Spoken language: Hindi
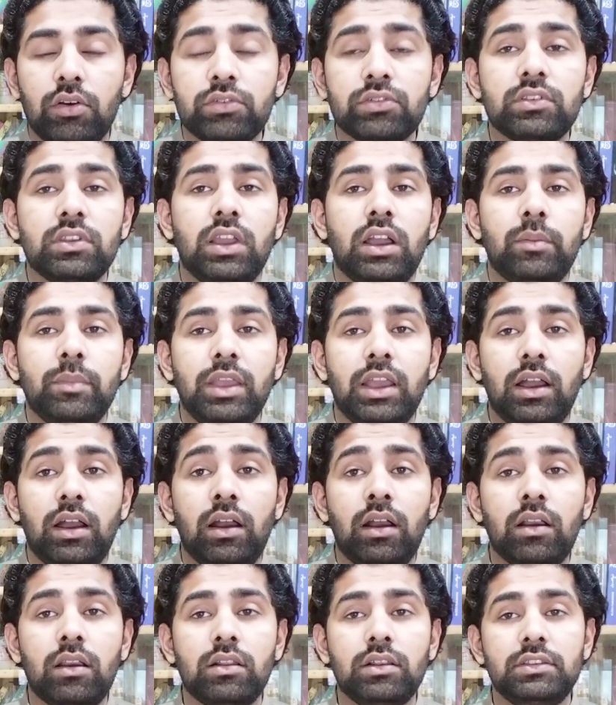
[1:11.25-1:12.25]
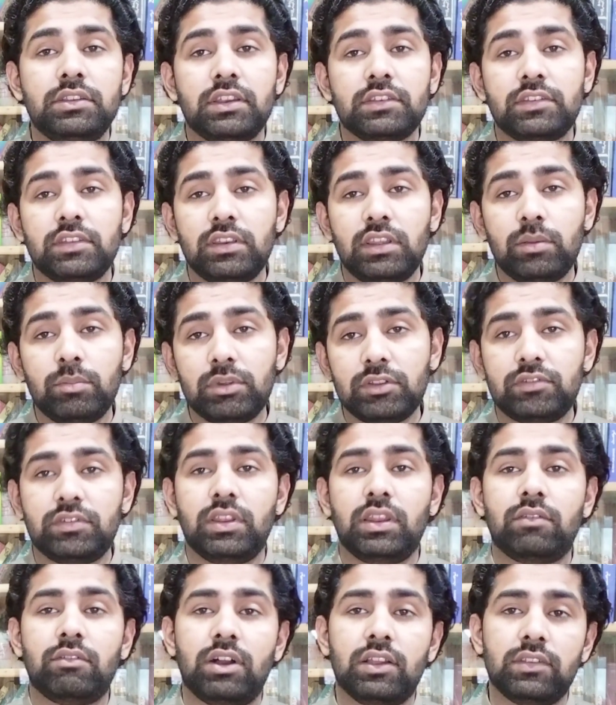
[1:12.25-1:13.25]
उसने हमें आकल जैसी नियमत
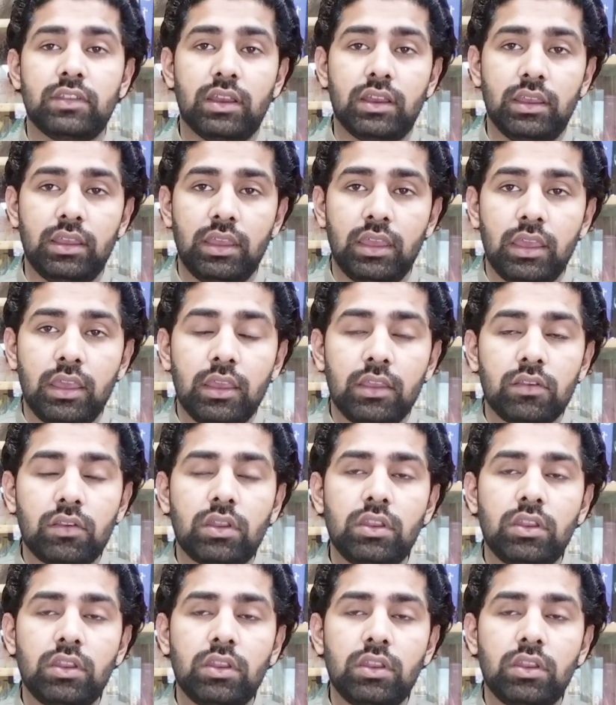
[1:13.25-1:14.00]
से नवाजा है